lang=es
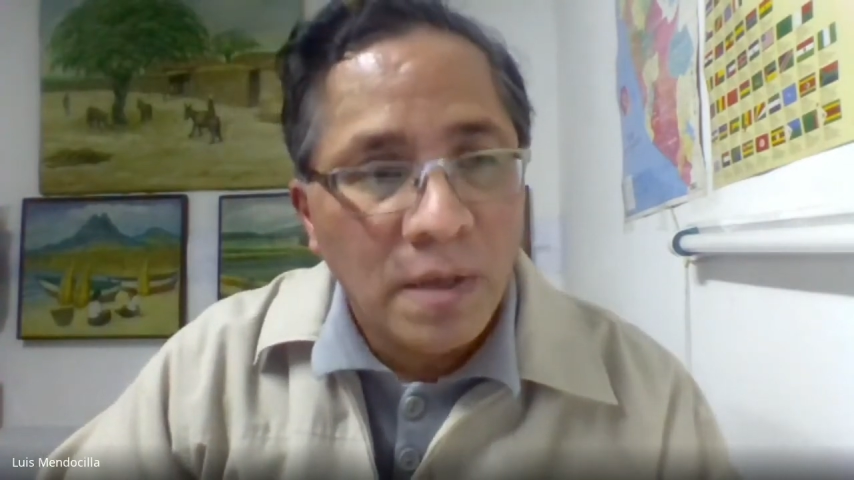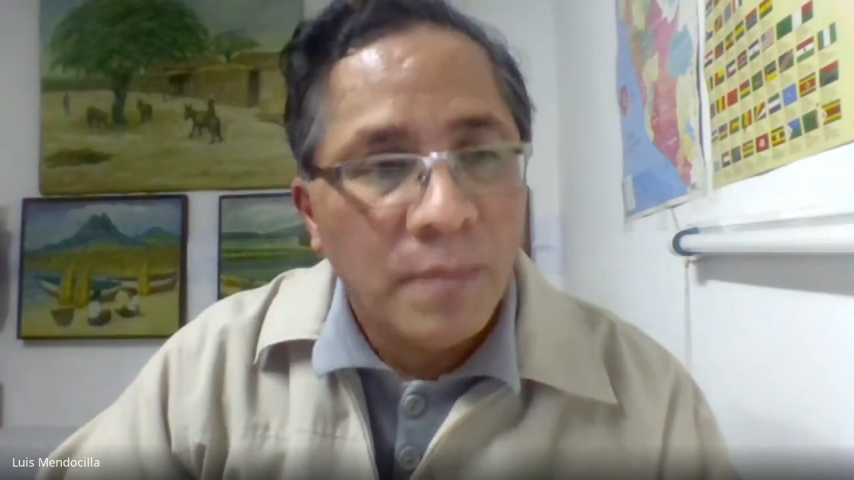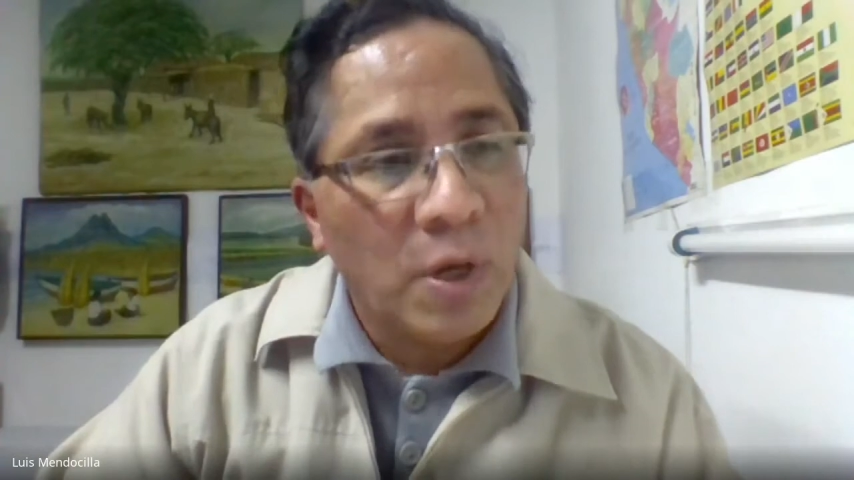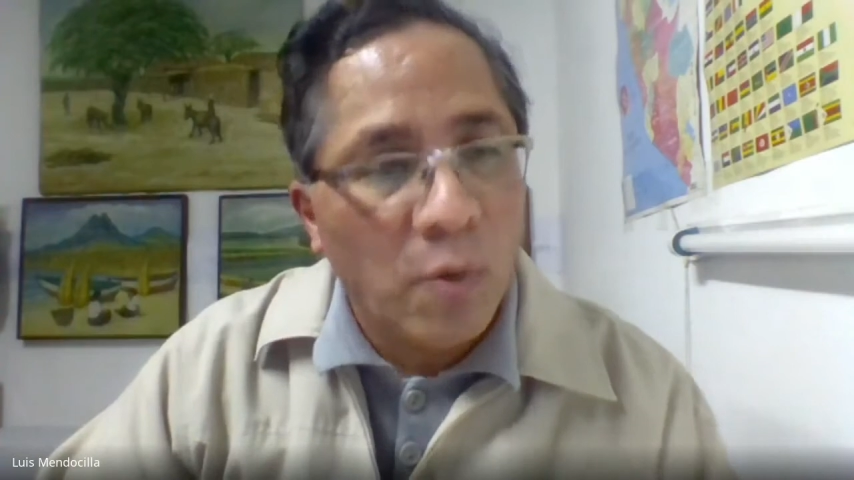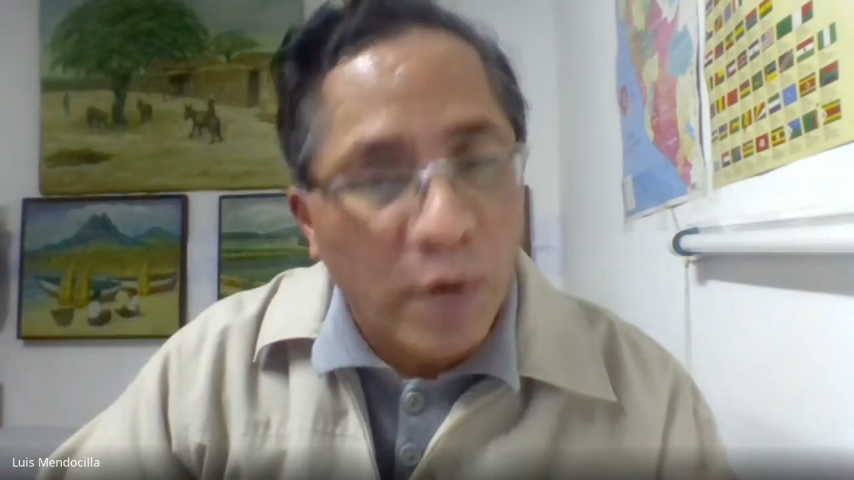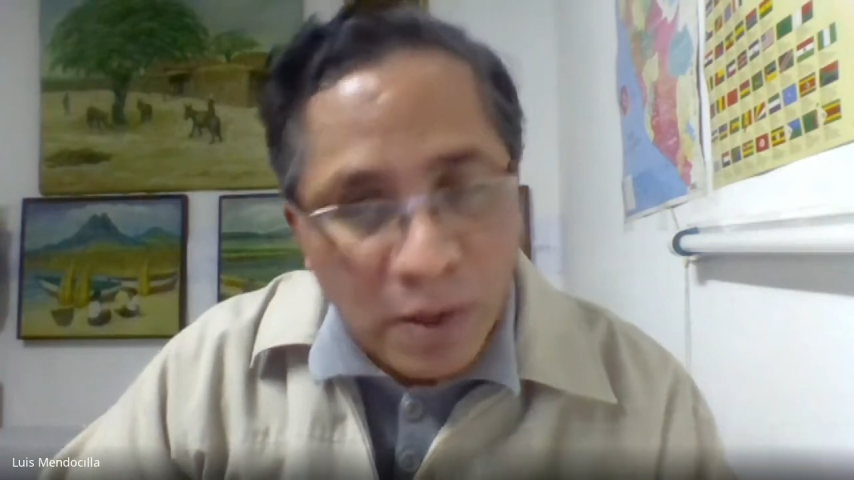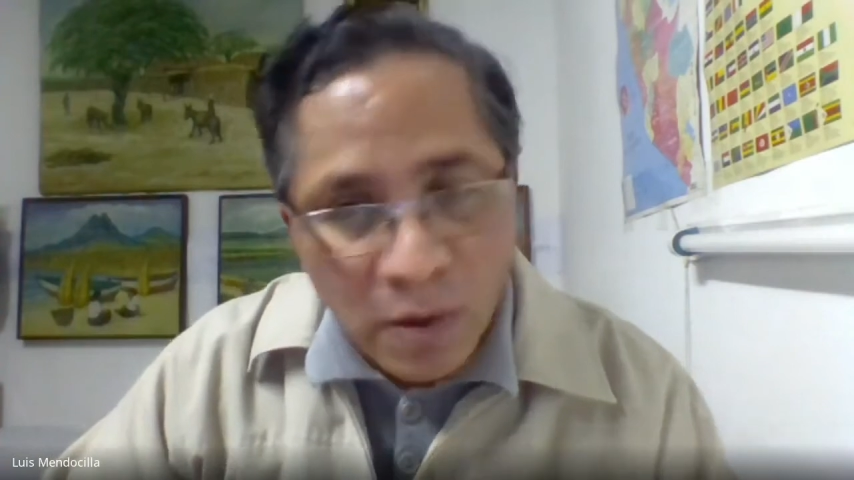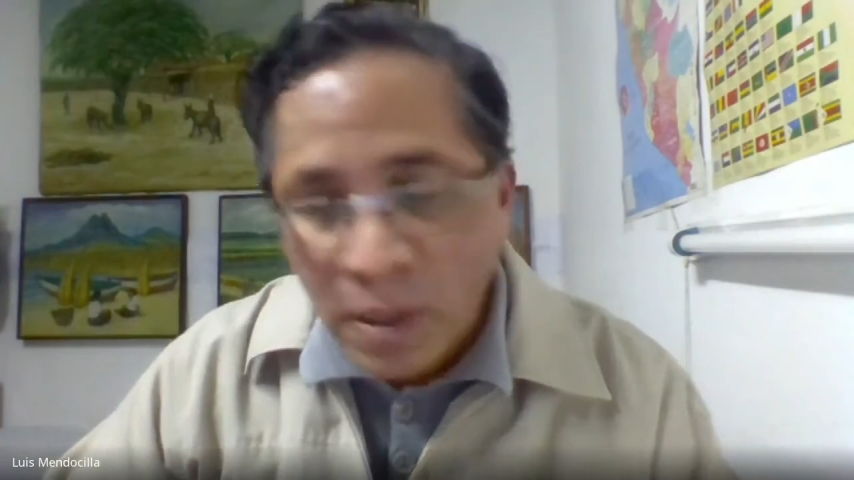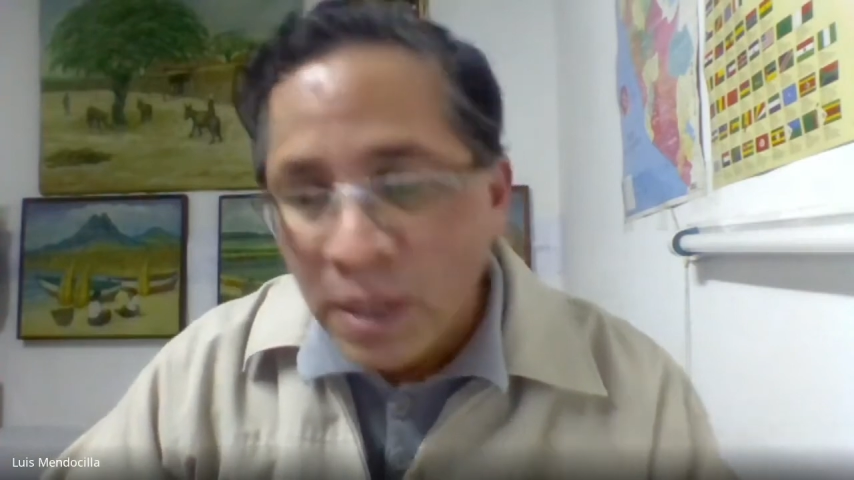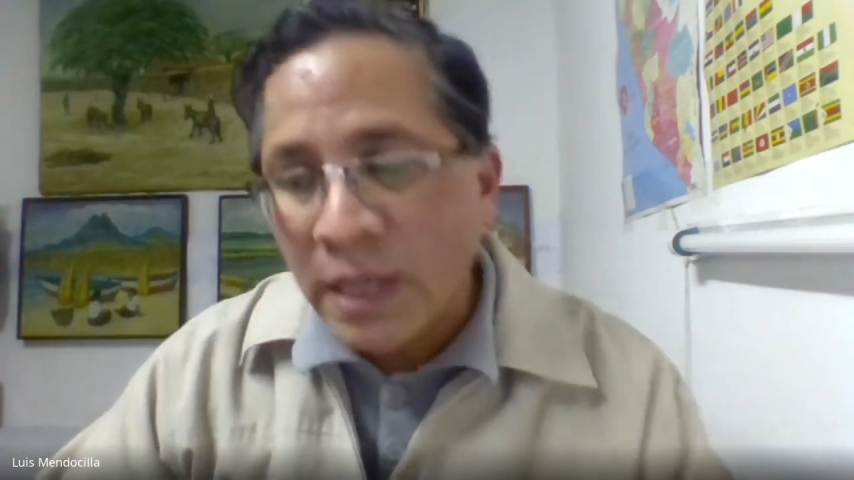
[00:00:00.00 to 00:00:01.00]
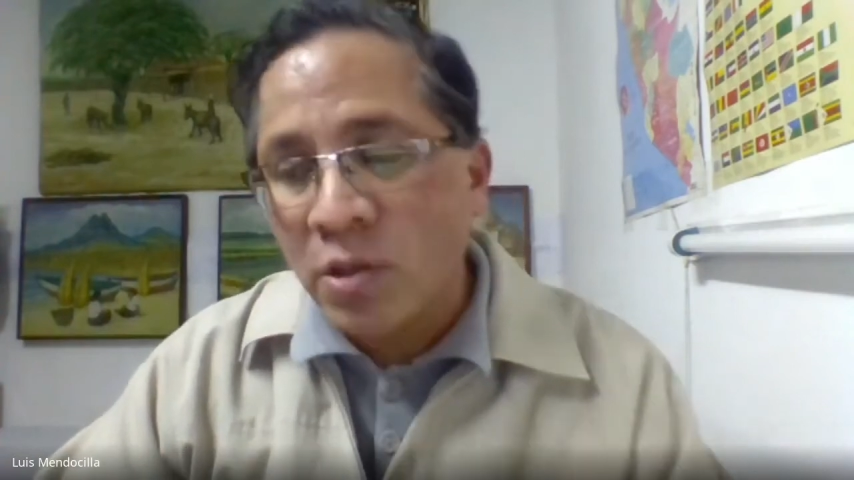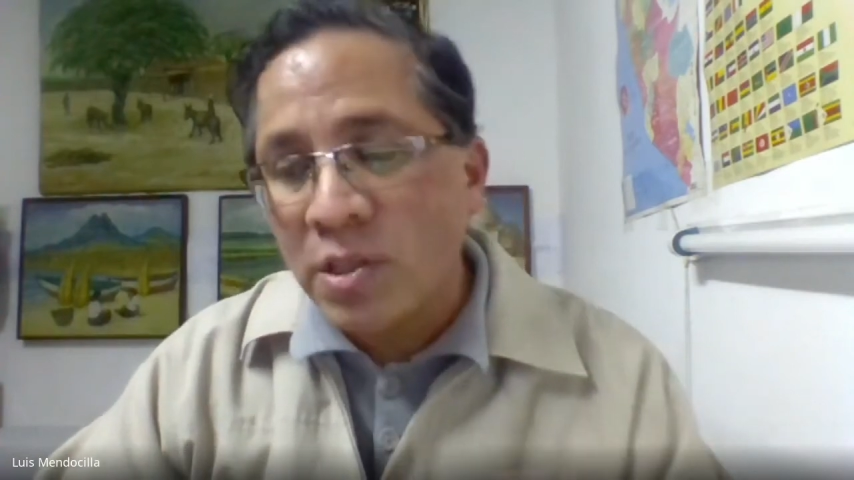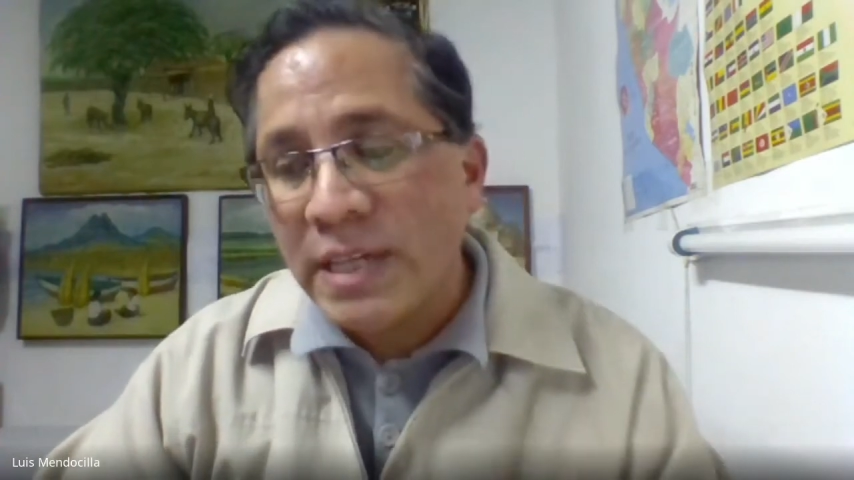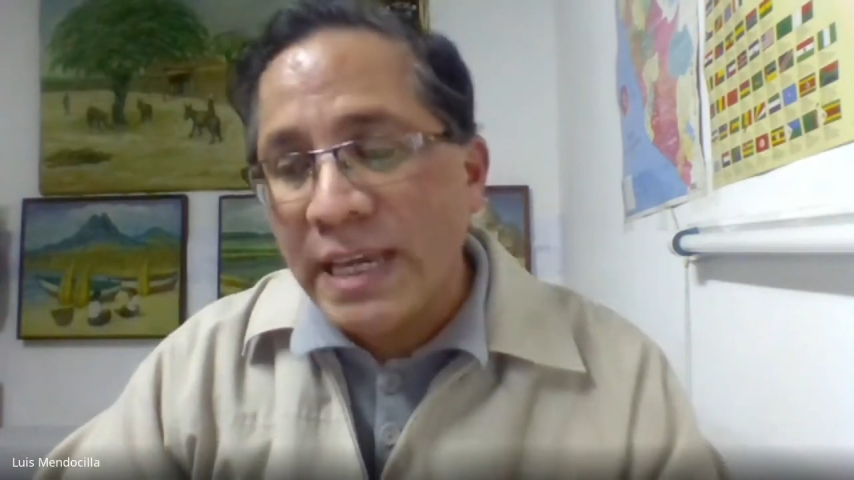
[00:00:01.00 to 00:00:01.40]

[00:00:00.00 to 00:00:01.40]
Pero bueno, entonces